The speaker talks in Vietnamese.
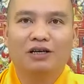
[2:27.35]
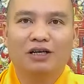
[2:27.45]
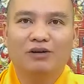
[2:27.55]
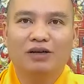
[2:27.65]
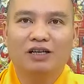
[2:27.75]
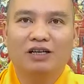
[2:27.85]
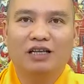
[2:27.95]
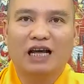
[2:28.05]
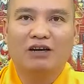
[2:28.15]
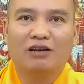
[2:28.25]
trong kinh địa
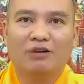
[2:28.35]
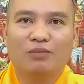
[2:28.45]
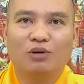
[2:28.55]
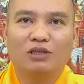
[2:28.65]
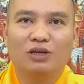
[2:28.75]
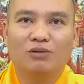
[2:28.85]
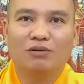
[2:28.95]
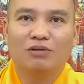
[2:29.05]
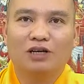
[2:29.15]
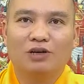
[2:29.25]
tạng đó là muốn sống
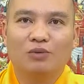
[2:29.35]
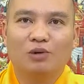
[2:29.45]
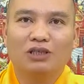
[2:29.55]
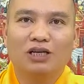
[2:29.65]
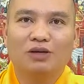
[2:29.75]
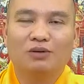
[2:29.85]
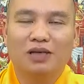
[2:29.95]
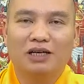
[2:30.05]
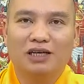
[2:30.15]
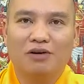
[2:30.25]
không được muốn chết cũng
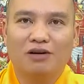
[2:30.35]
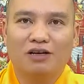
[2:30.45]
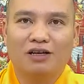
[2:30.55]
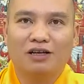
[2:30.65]
chẳng xong